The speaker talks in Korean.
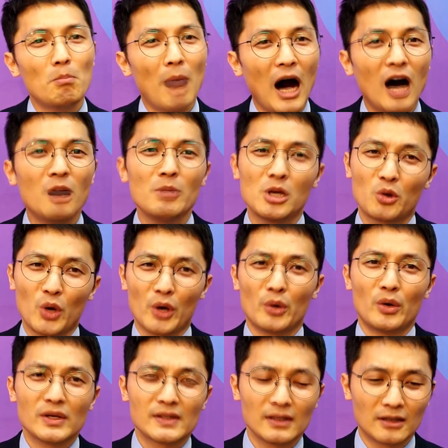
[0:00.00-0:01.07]
마음이
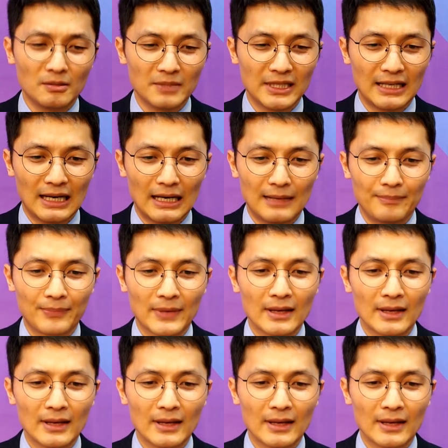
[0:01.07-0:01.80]
괴로웠을 겁니다.